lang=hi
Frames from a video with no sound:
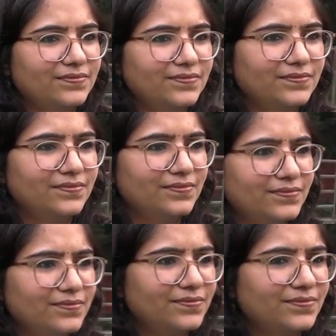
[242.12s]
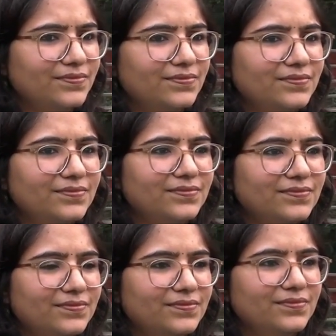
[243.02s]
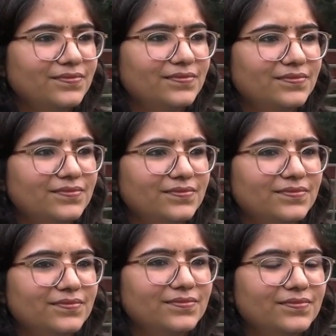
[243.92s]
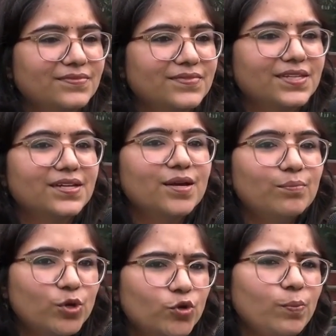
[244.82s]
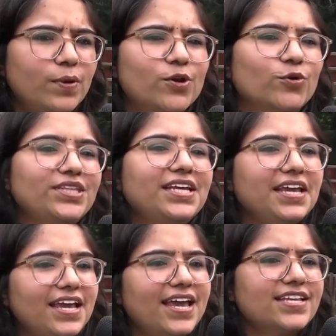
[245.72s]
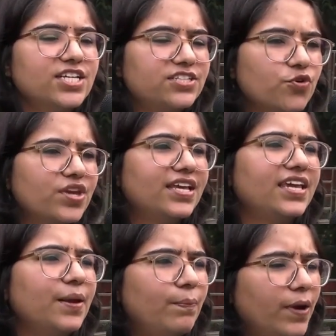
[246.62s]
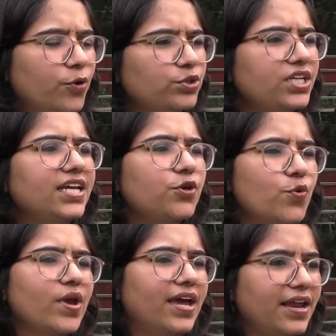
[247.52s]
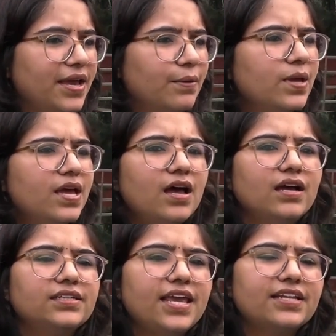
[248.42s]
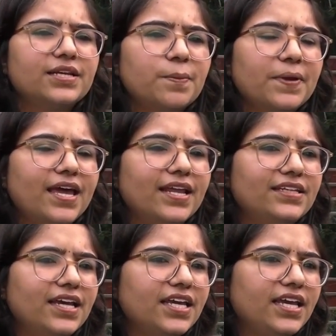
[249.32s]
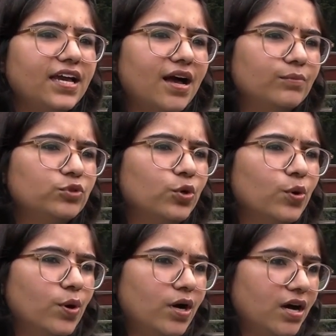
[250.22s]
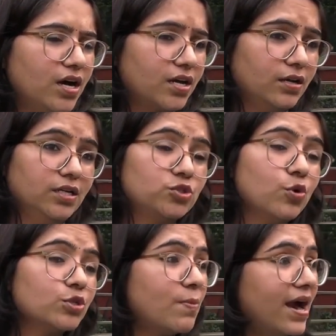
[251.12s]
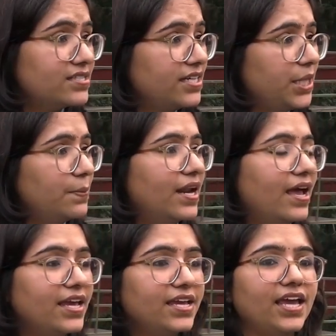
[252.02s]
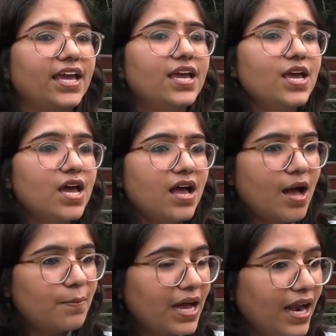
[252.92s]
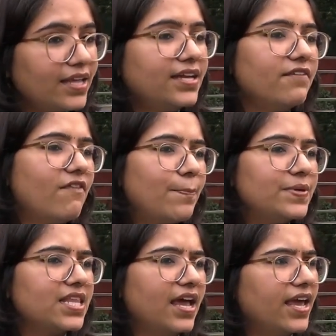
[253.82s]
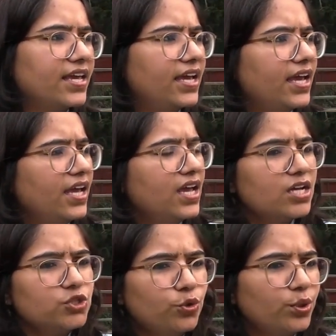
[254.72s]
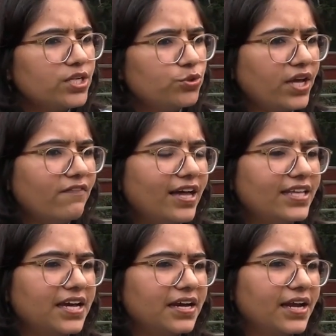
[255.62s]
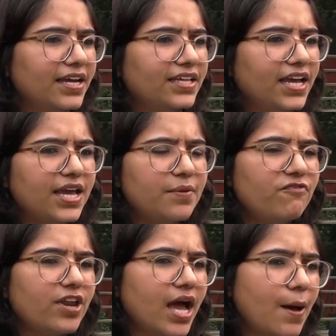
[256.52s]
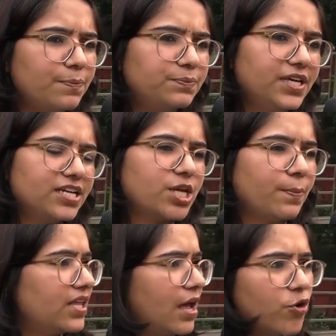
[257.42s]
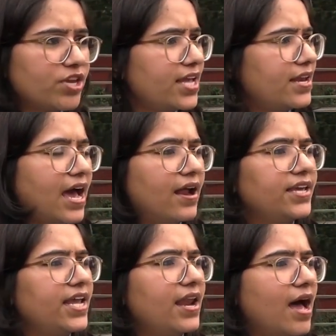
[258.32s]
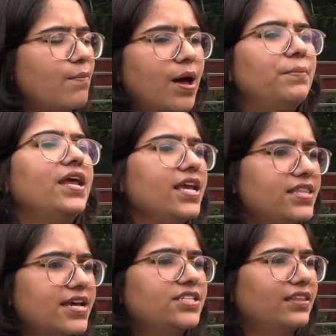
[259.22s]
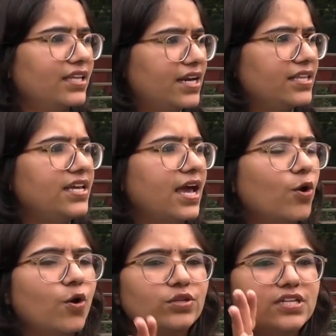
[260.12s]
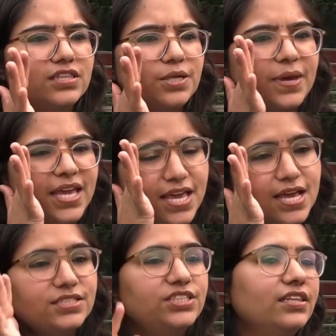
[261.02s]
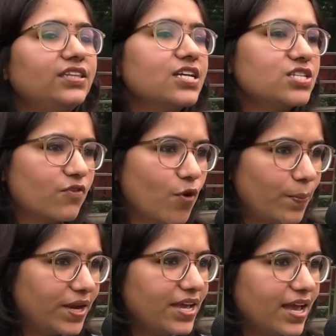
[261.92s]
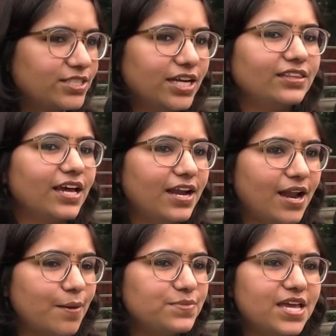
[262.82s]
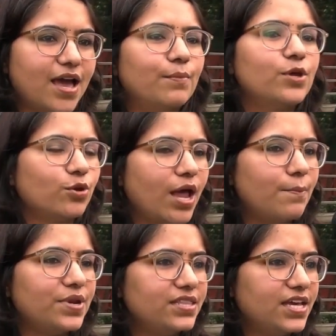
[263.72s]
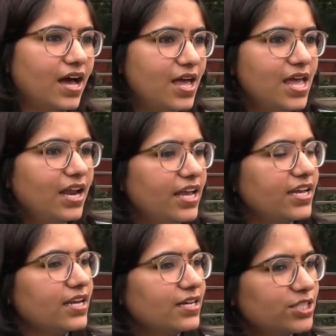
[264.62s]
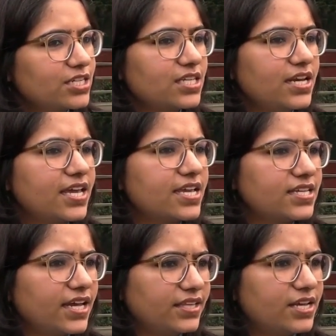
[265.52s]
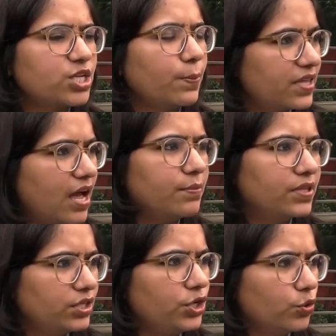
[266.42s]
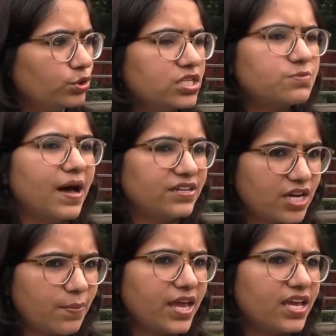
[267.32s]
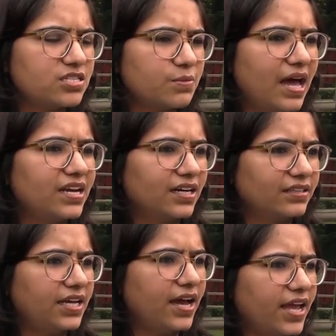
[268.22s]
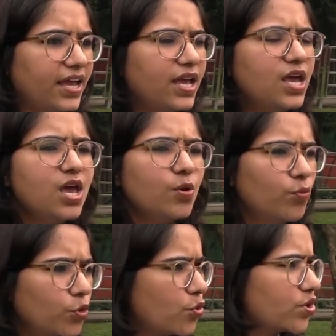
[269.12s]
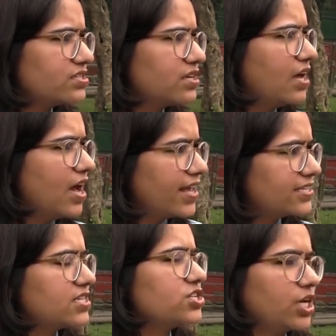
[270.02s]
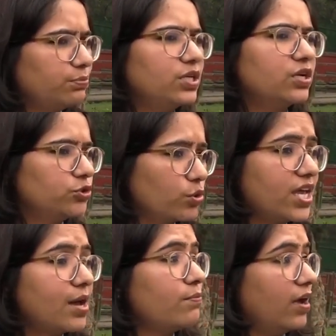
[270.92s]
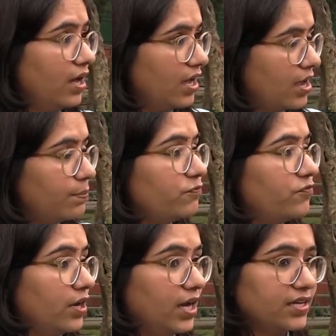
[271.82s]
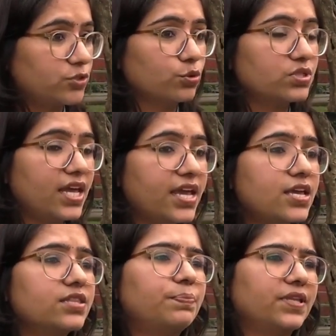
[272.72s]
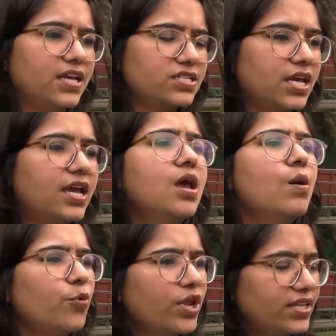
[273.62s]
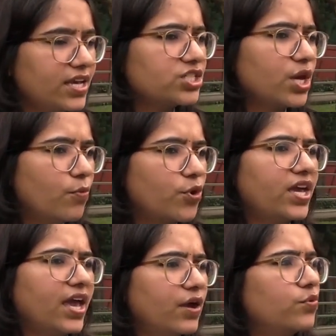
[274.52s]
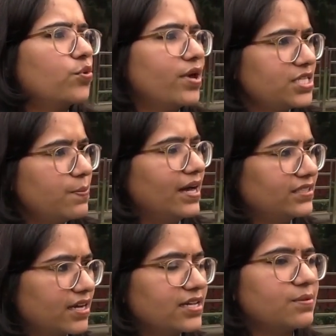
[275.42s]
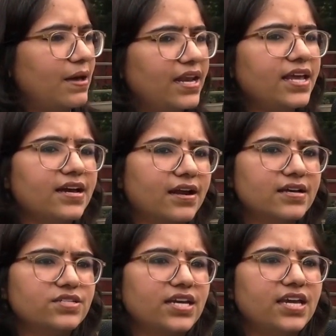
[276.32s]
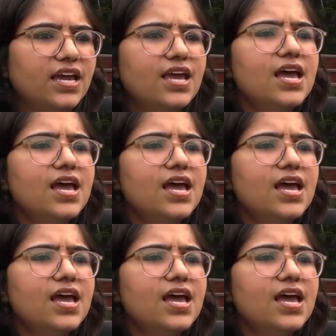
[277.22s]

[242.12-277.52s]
ये पनौती का लग रहा है कुछ लग गई बीजेपी को पनौती बिल्कुल पनौती ही है क्योंकि देखिए पनौती क्यों कह रहे हैं हम एक तरफ कह रहे थे कि हम तो आ, सो स्मार्ट सिटी बनाएंगे हम काला धन वापस लाएंगे झूठे झूठे वादे कर रहे थे फिर आप देश के प्रधान और ये ना ये नाम हमने नहीं दिया जनता ने दिया और लोकतंत्र में जनता सर्वोपरि है जनता ने नाम दिया हमने तो नाम नहीं दिया लेकिन जिस तरीके से देश के प्रधानमंत्री को जिस भाषा में इस्तेमाल करते आए हैं मूर्खों के सरदार ऐसे ऐसे शब्द जो कि हम आ, हम आ, सोचते हैं कि प्रदेश के पूरे देश के मुखिया हैं उनको ऐसी भाषा का इस्तेमाल नहीं करना चाहिए